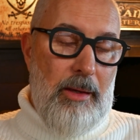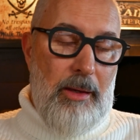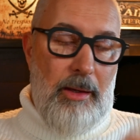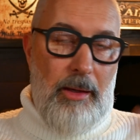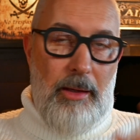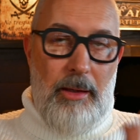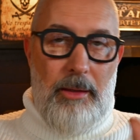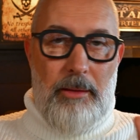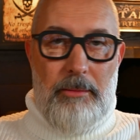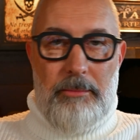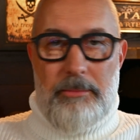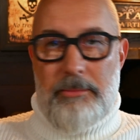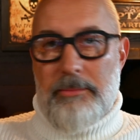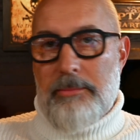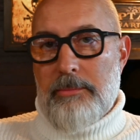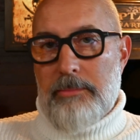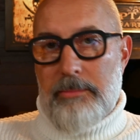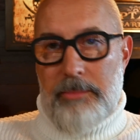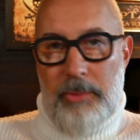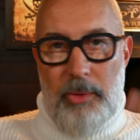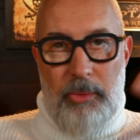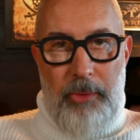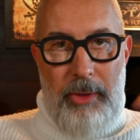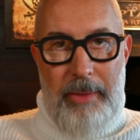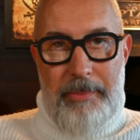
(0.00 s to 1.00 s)
E
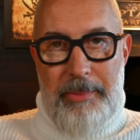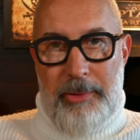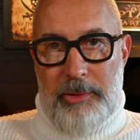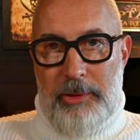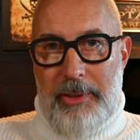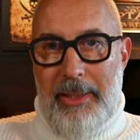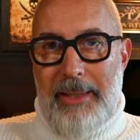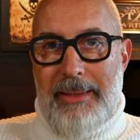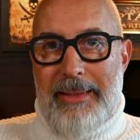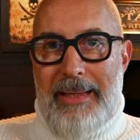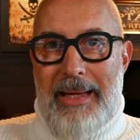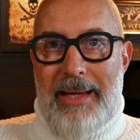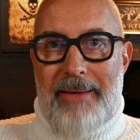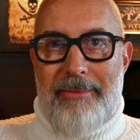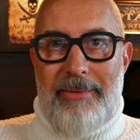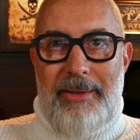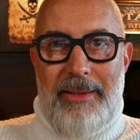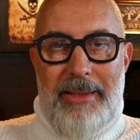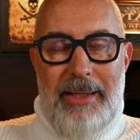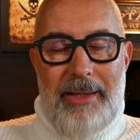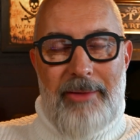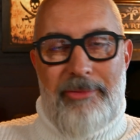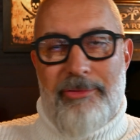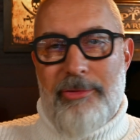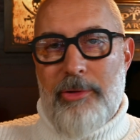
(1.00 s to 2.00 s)
qui potrei darvi
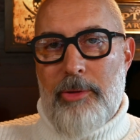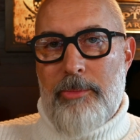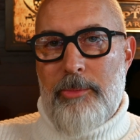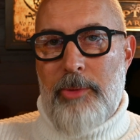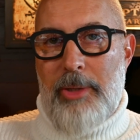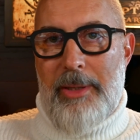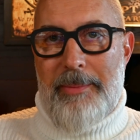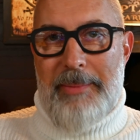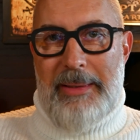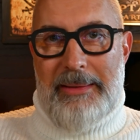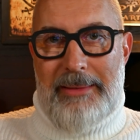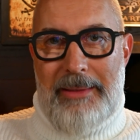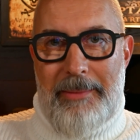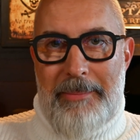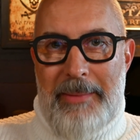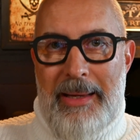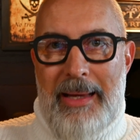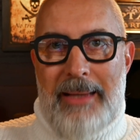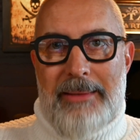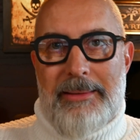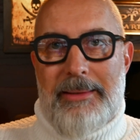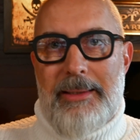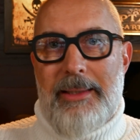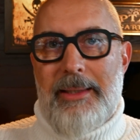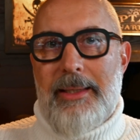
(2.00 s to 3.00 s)
delle formule
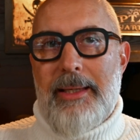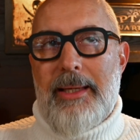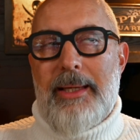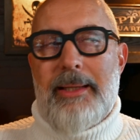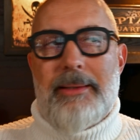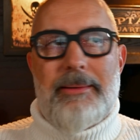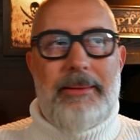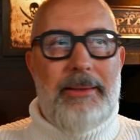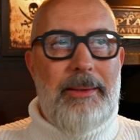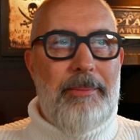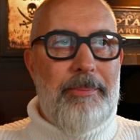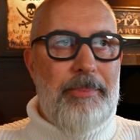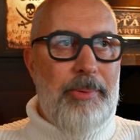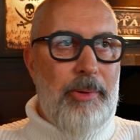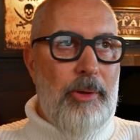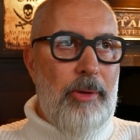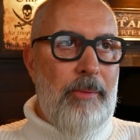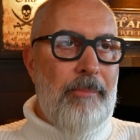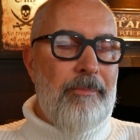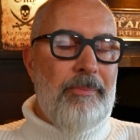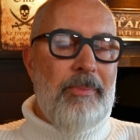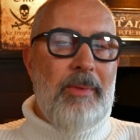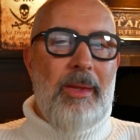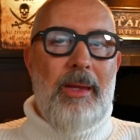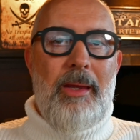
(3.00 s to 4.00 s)
matematiche
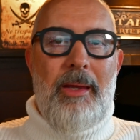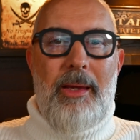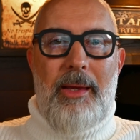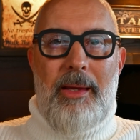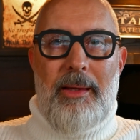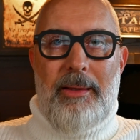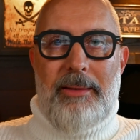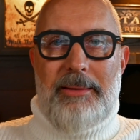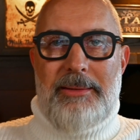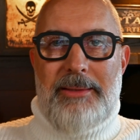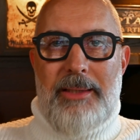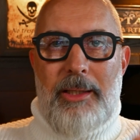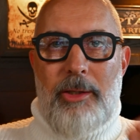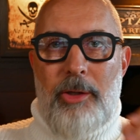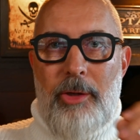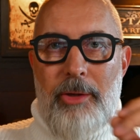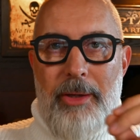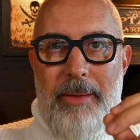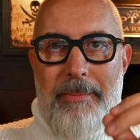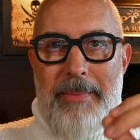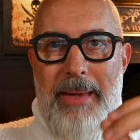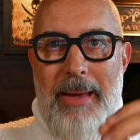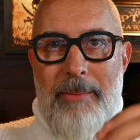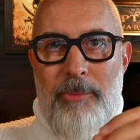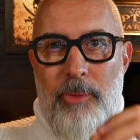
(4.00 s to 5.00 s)
tipo se noi
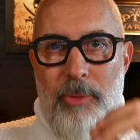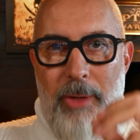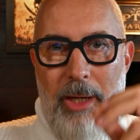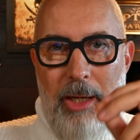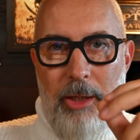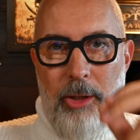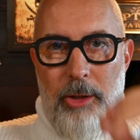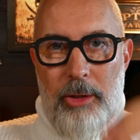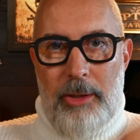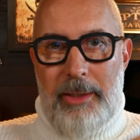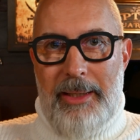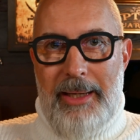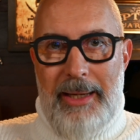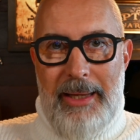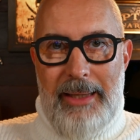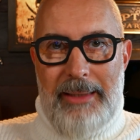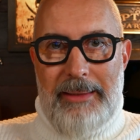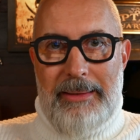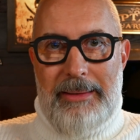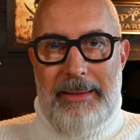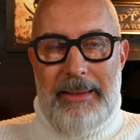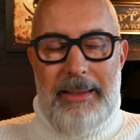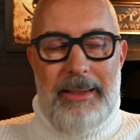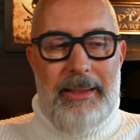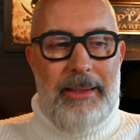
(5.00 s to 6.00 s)
abbiamo una
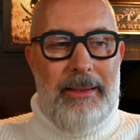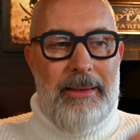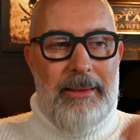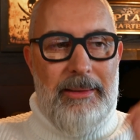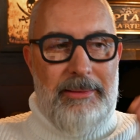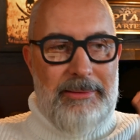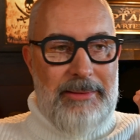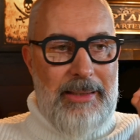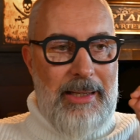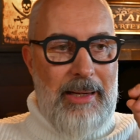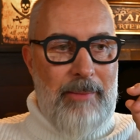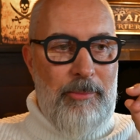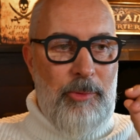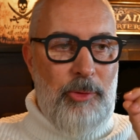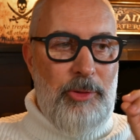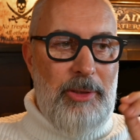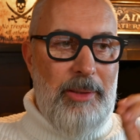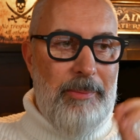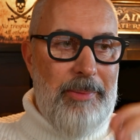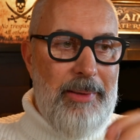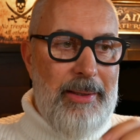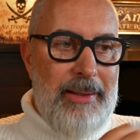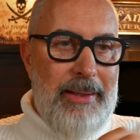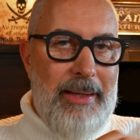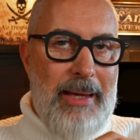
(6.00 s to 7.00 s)
corrente, se la
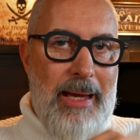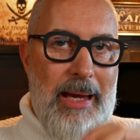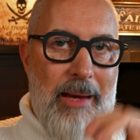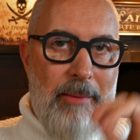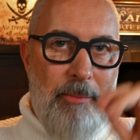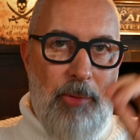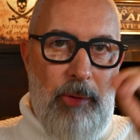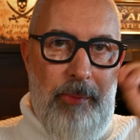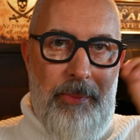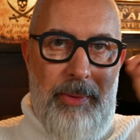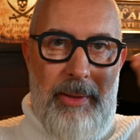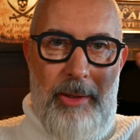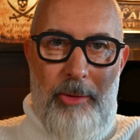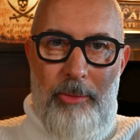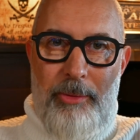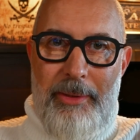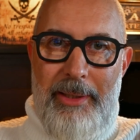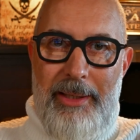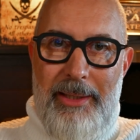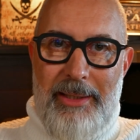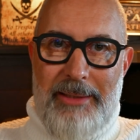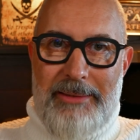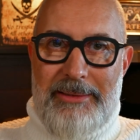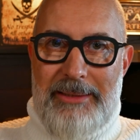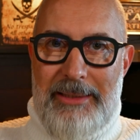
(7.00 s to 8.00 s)
moltiplichiamo per
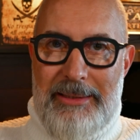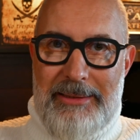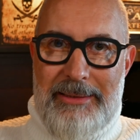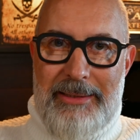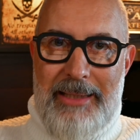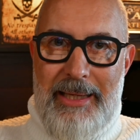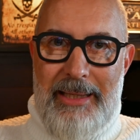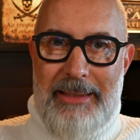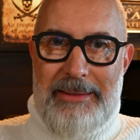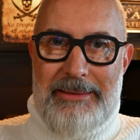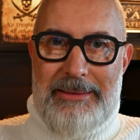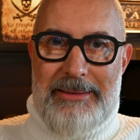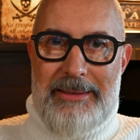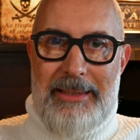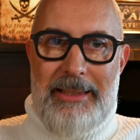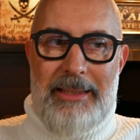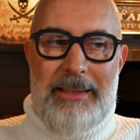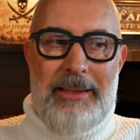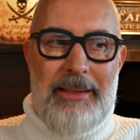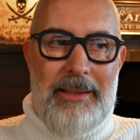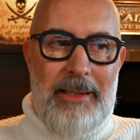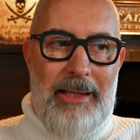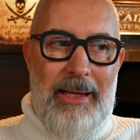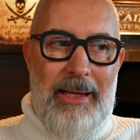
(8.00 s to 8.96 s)
una resistenza,